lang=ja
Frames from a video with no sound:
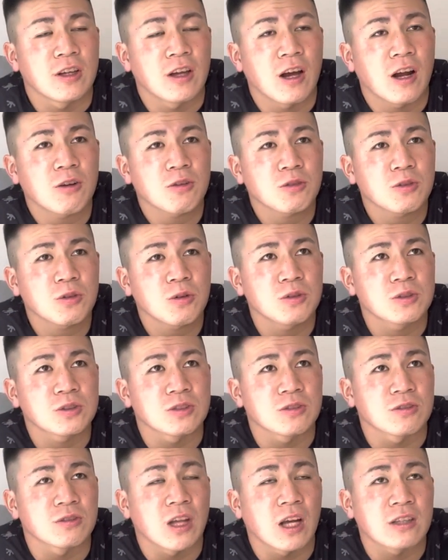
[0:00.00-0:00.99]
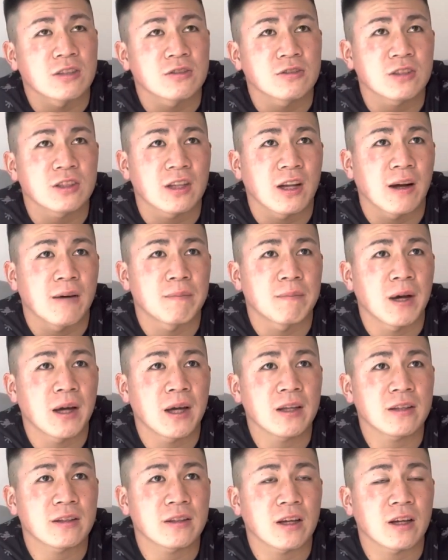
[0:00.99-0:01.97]
あの当時の打順って何番
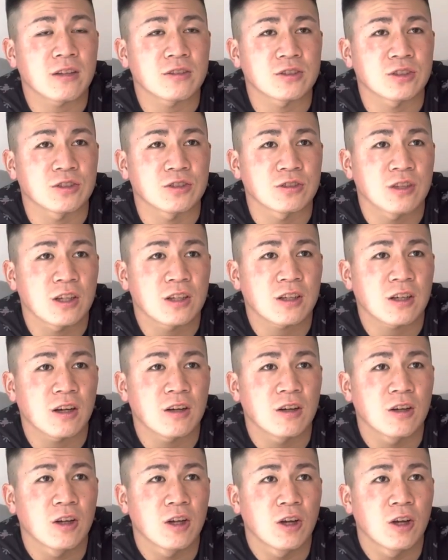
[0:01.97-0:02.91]
やったあの修学館。